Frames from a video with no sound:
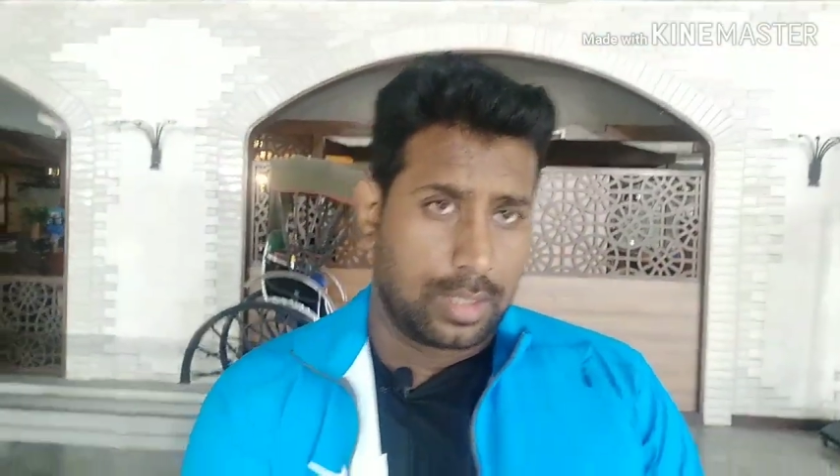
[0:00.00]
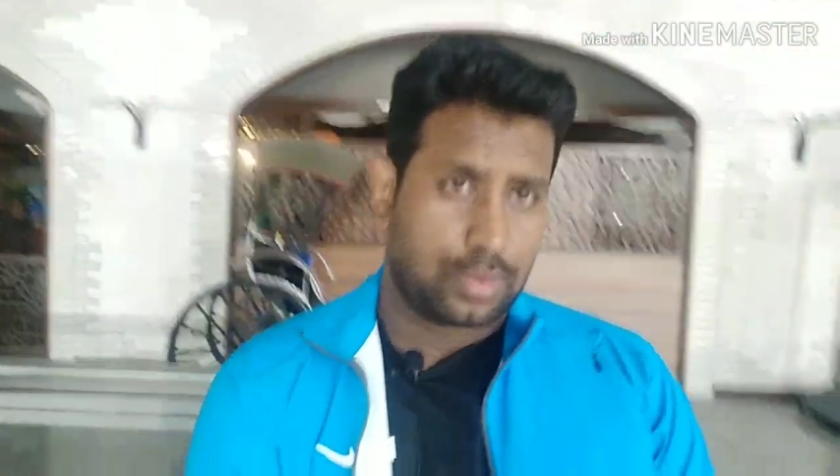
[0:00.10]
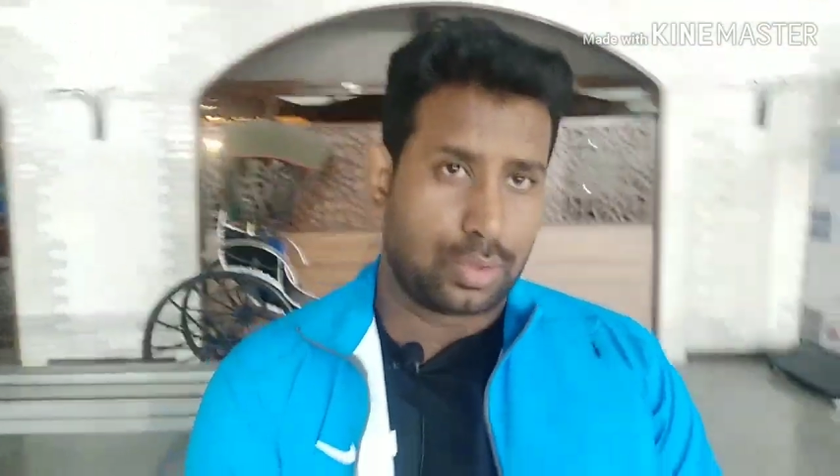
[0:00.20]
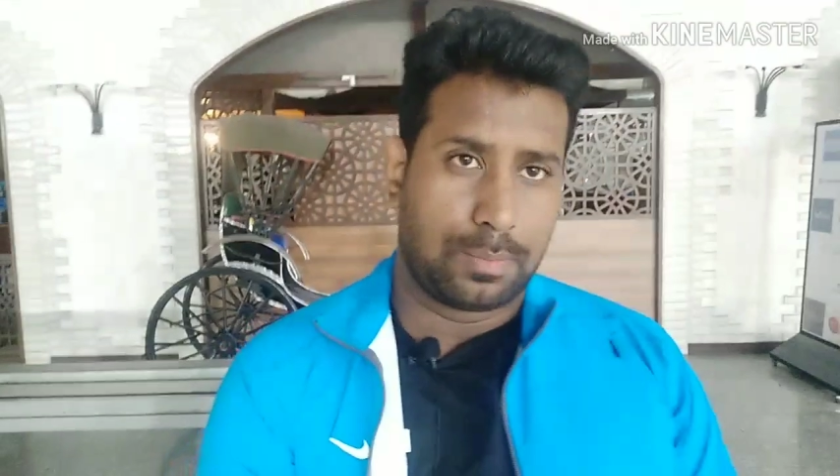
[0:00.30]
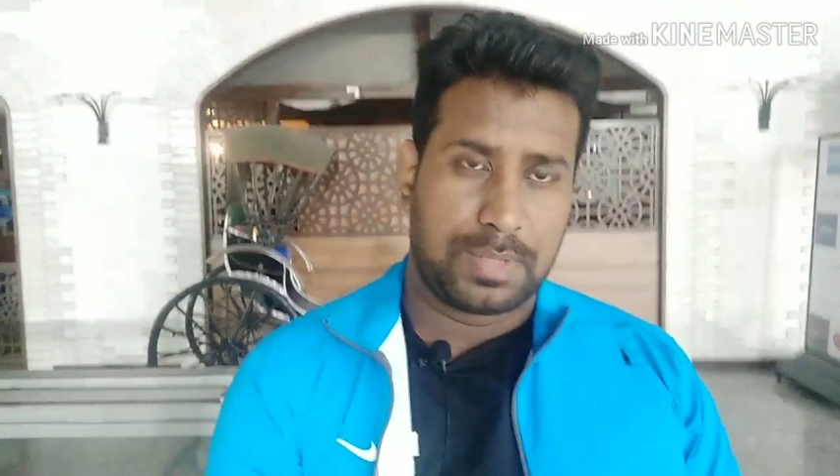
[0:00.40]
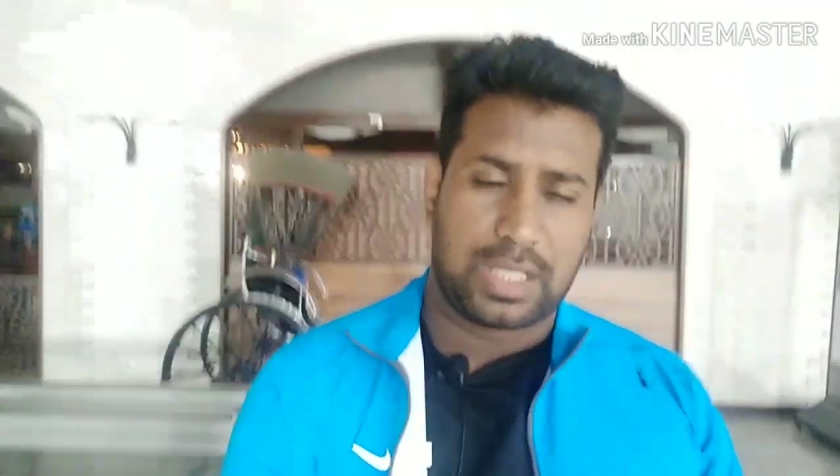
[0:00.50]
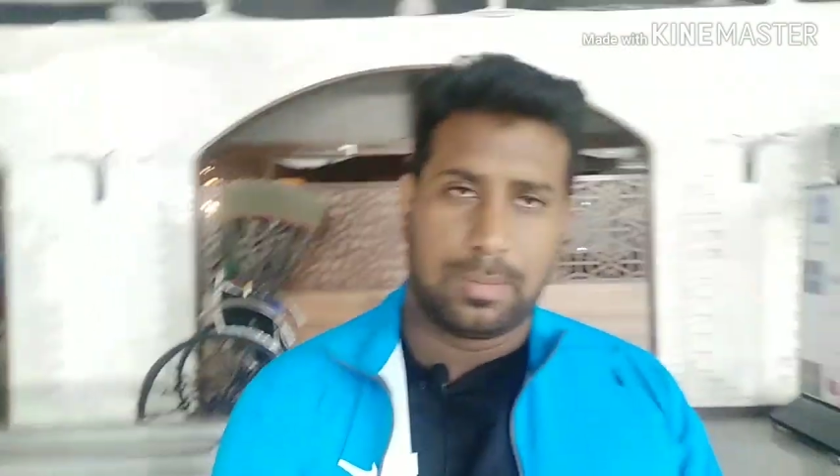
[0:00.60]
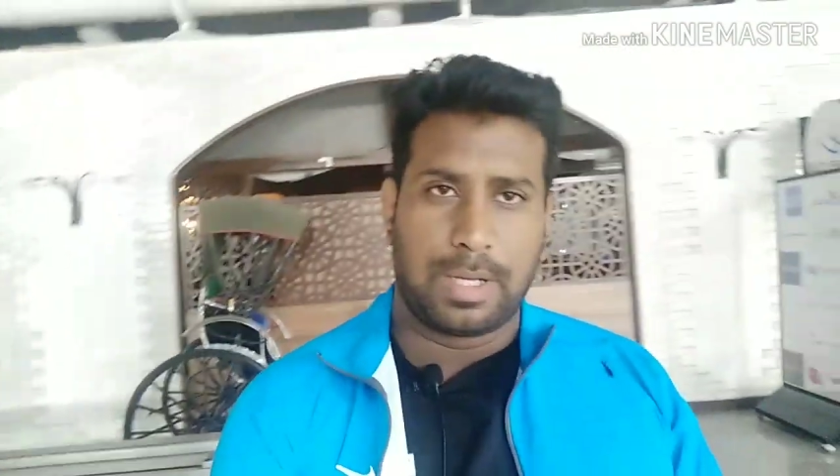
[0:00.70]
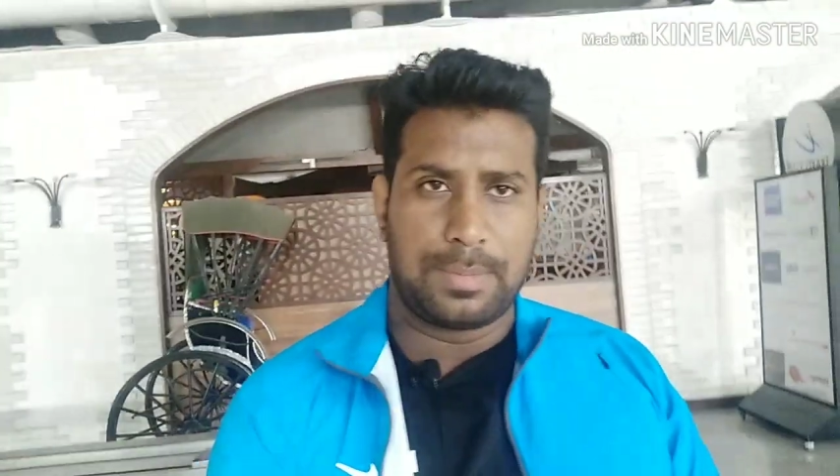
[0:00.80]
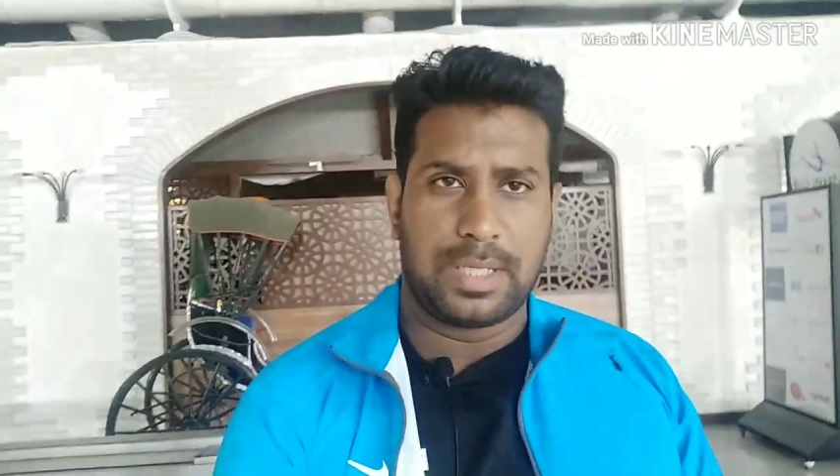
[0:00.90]
जो कि पिछले
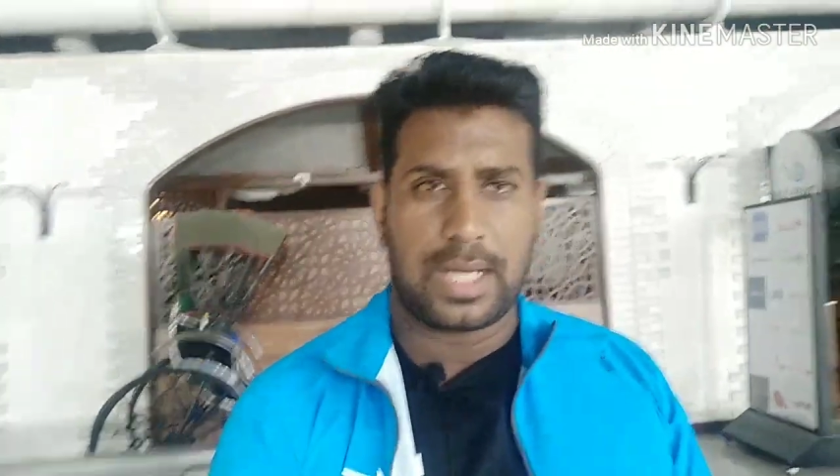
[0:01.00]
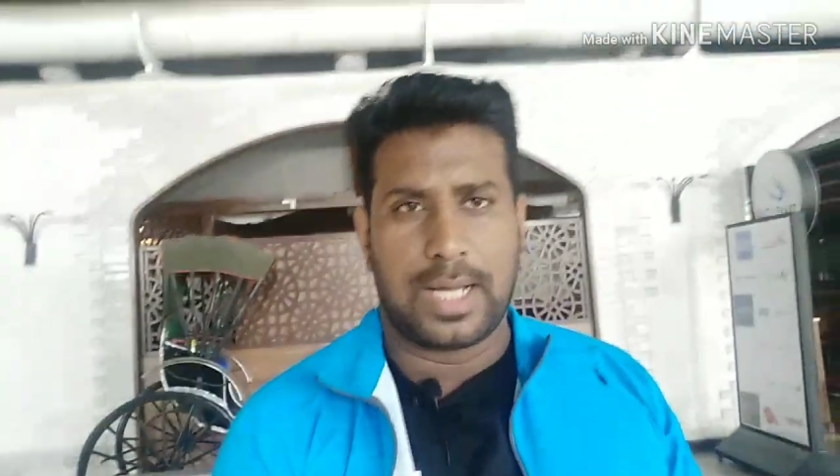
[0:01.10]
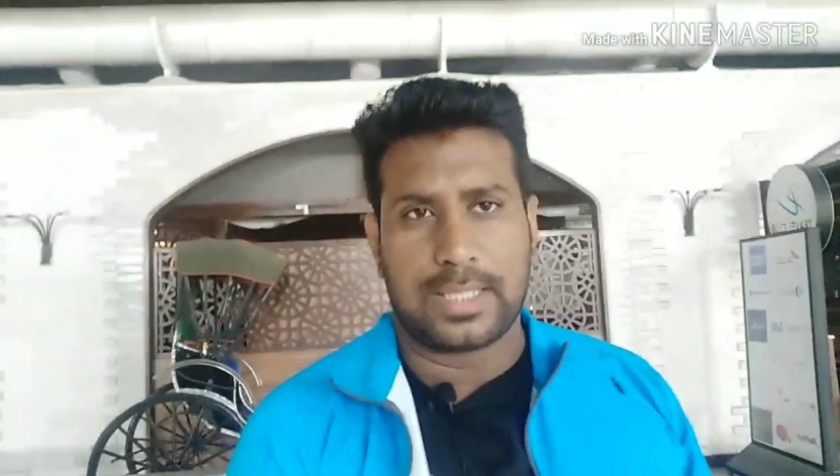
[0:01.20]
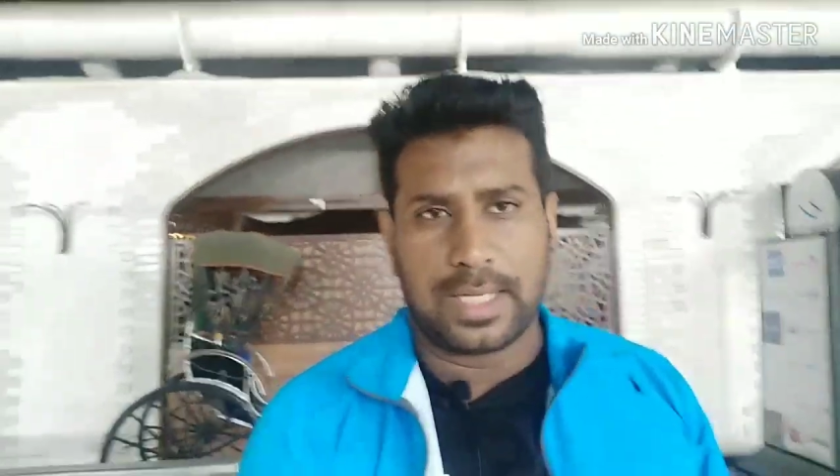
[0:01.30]
बार भी दिखाया